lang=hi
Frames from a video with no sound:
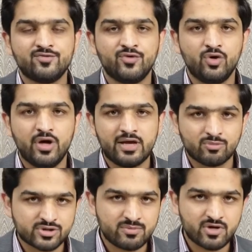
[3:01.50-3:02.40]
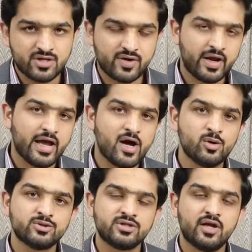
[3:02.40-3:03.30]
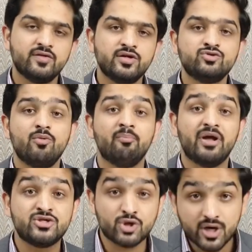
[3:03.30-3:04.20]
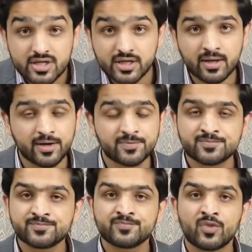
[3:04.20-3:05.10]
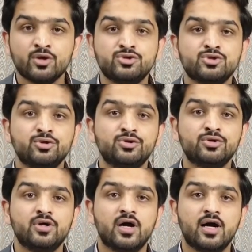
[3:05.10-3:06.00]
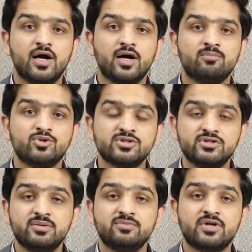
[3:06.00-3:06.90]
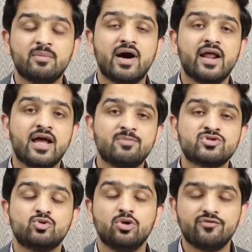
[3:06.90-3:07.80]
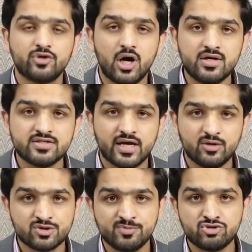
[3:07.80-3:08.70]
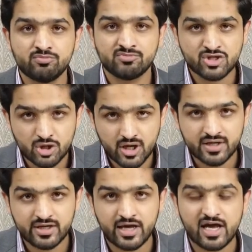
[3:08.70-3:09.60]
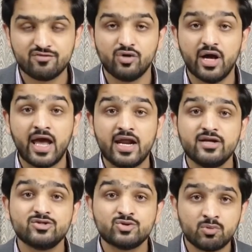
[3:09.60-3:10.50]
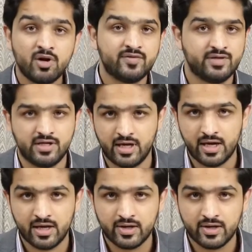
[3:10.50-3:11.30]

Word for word: वो एक मुस्लिम कंट्री है और उसके अंदर जो मेजॉरिटी है जो आ, मुस्लिम हमारे यहाँ पे स्कूल ऑफ थॉट्स हैं उसमें जो मेजॉरिटी है वो अहले सुन्नत की है